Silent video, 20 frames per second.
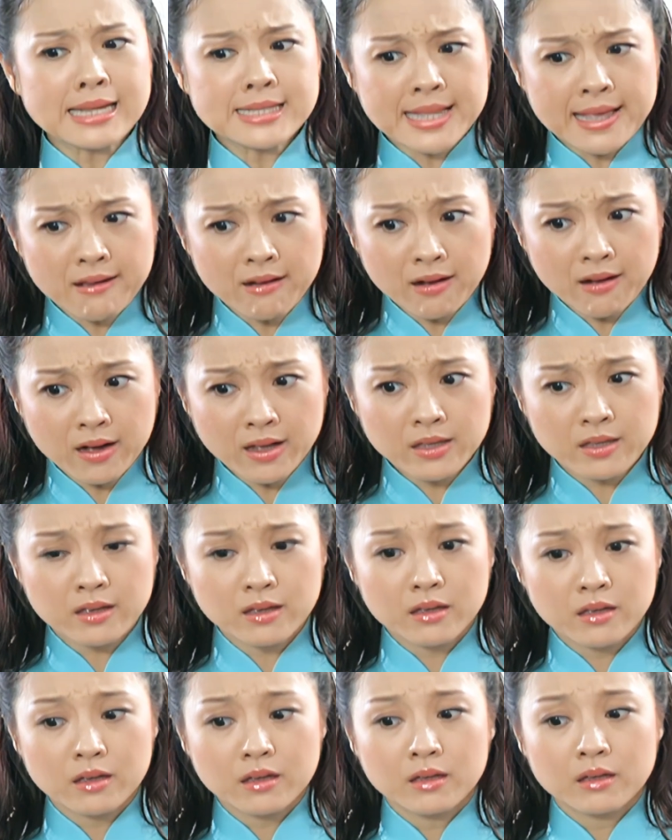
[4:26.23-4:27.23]
Lái xe hơi?
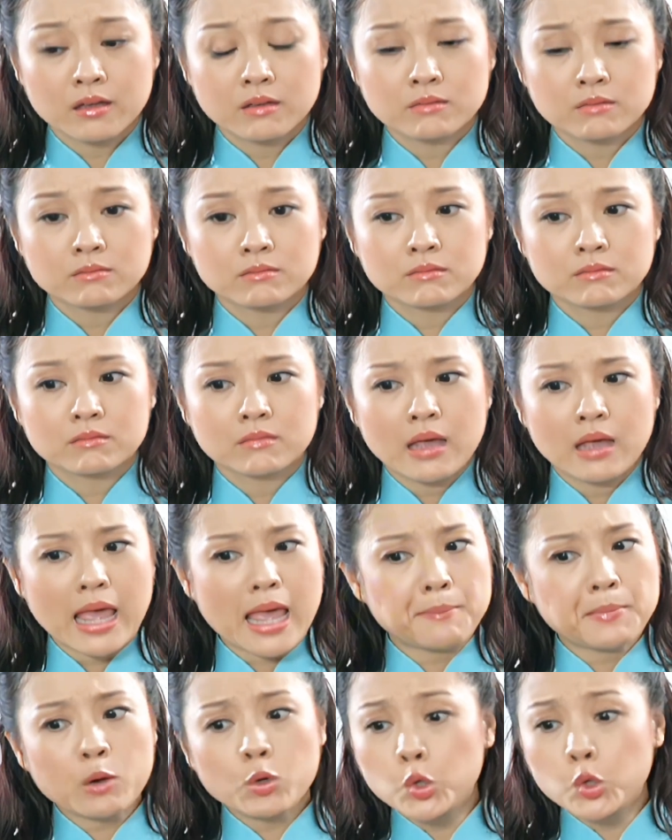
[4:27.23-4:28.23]
Em
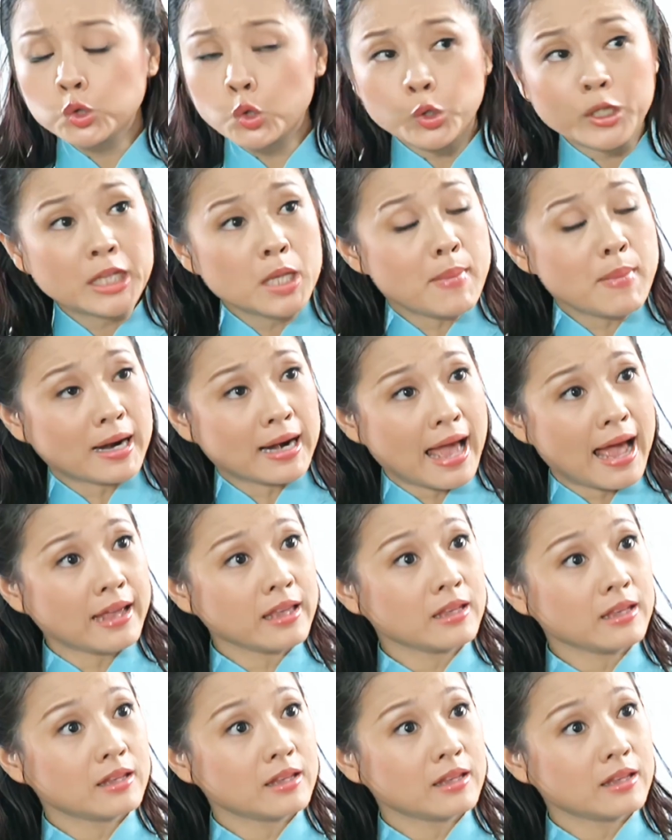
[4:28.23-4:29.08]
đâu đủ tuổi để thi lấy bằng lái.